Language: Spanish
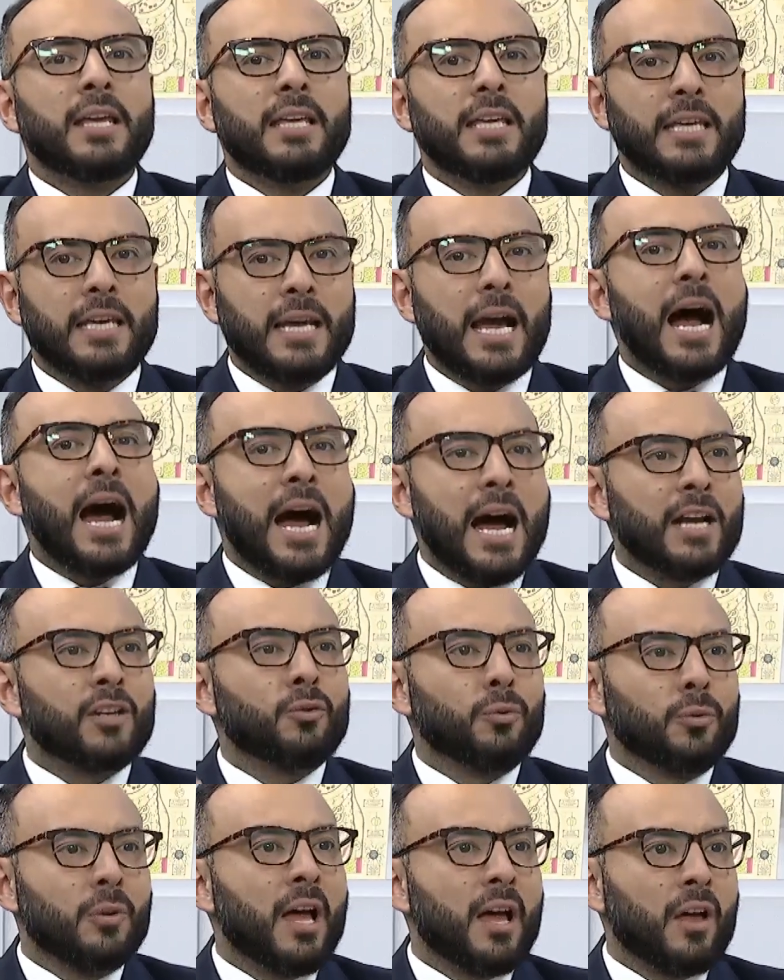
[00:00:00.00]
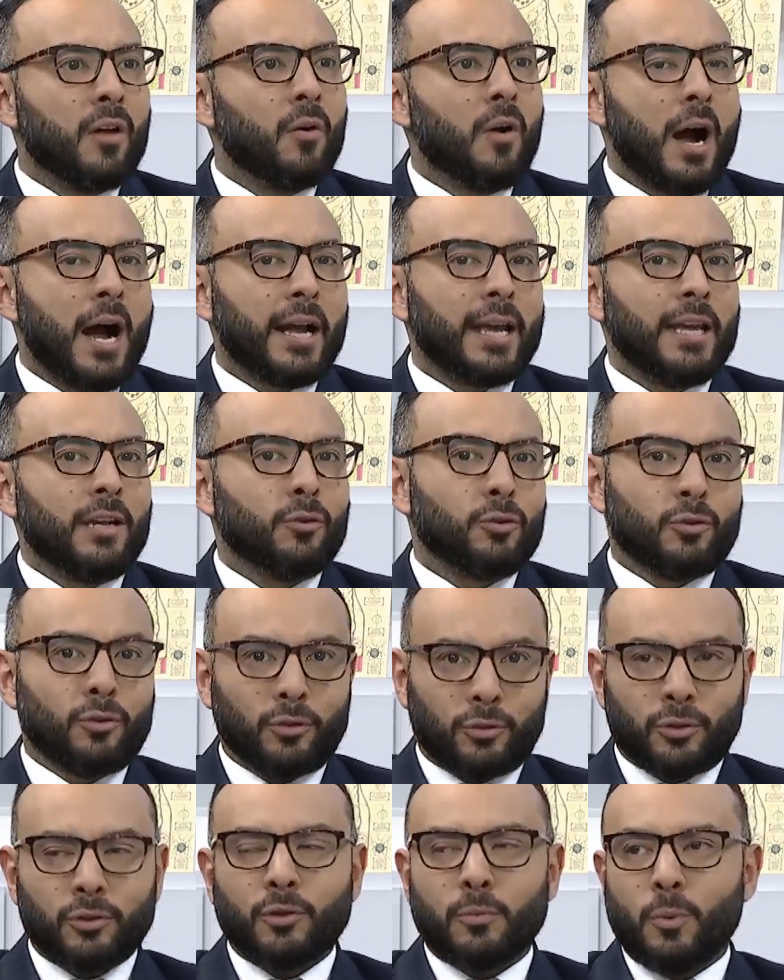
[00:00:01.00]
y ha ayudado a que
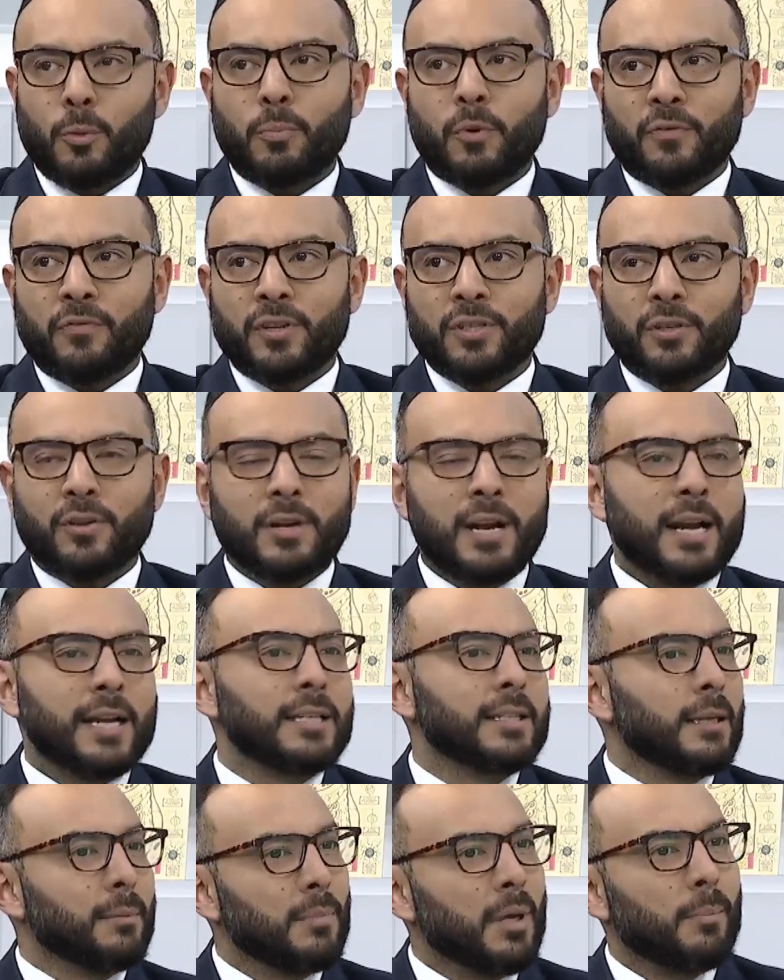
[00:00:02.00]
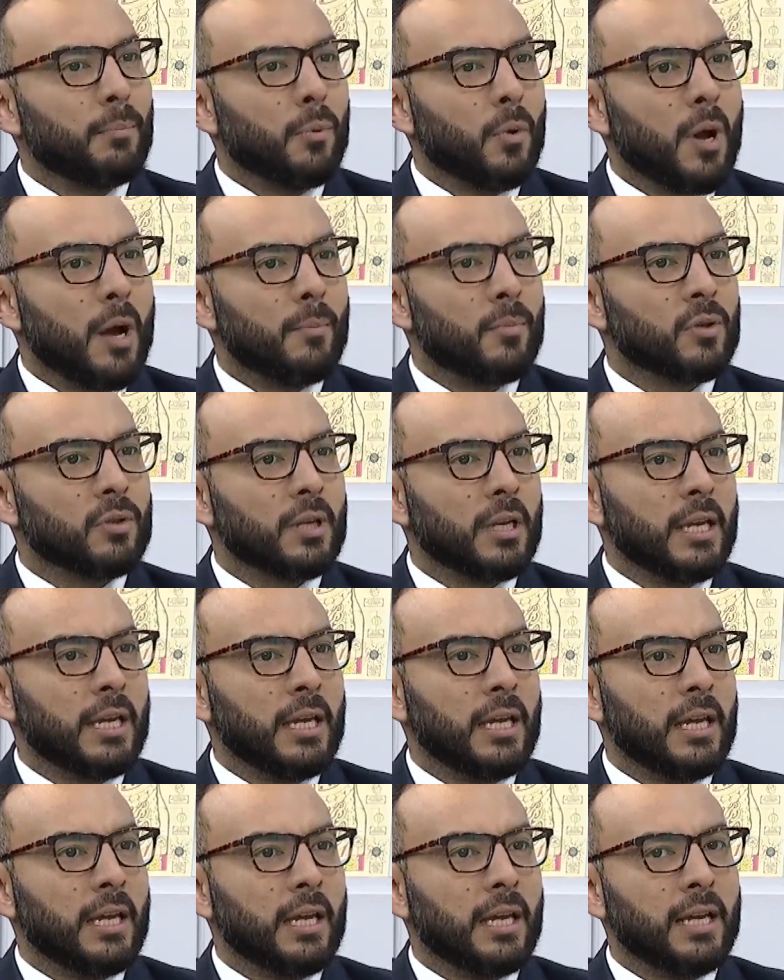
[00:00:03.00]
nosotros como profesionales también podamos
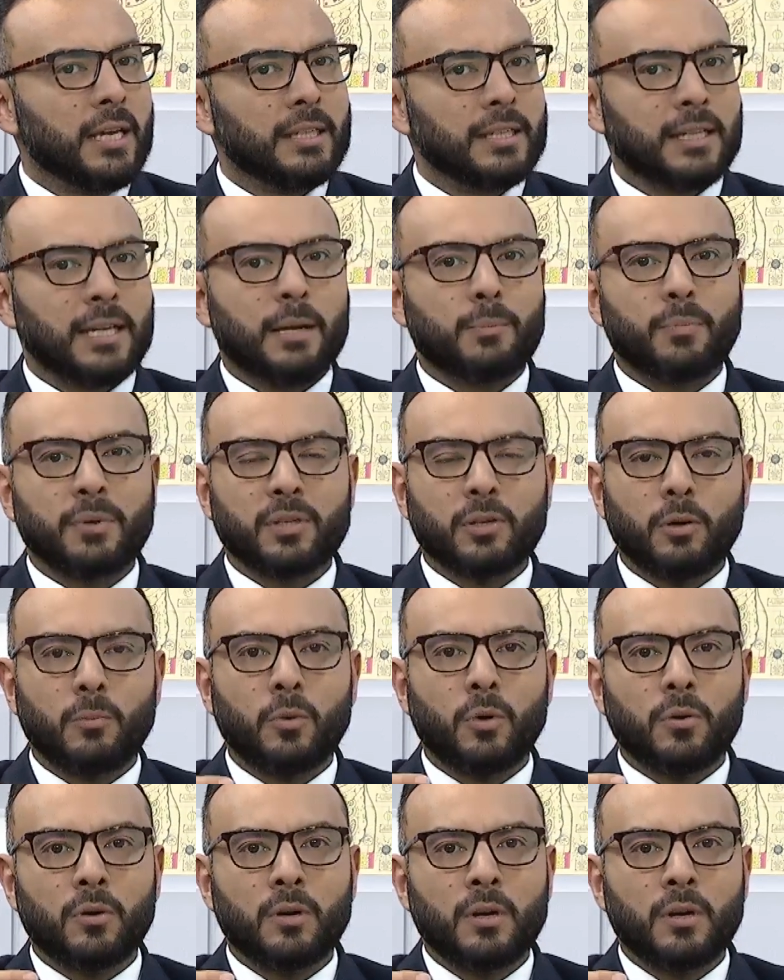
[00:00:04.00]
eh, estar pues como